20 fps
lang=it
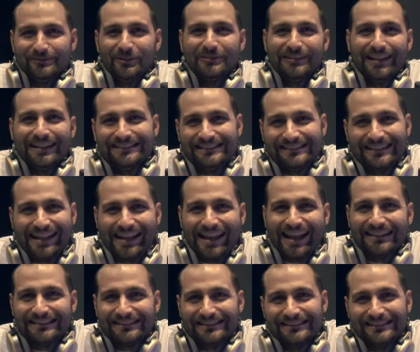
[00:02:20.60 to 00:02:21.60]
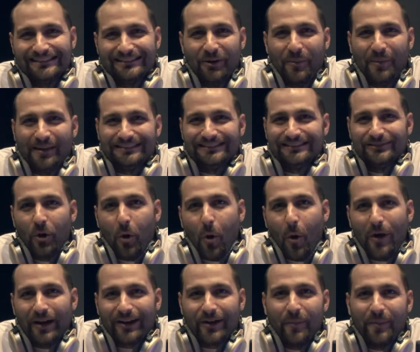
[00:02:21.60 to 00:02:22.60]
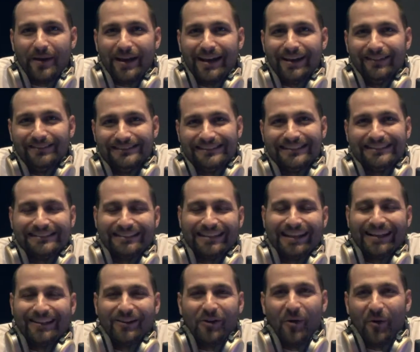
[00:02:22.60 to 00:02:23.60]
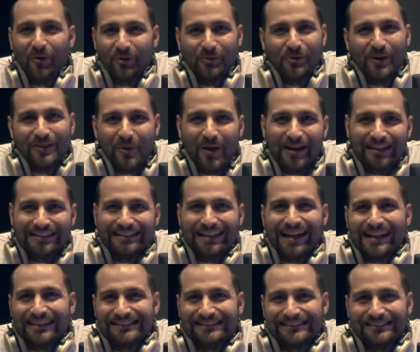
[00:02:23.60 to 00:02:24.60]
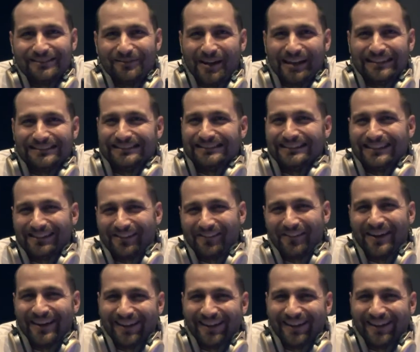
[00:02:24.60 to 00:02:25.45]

docente dell'estero Masso e come vedete io ho curato anche la SPS qui.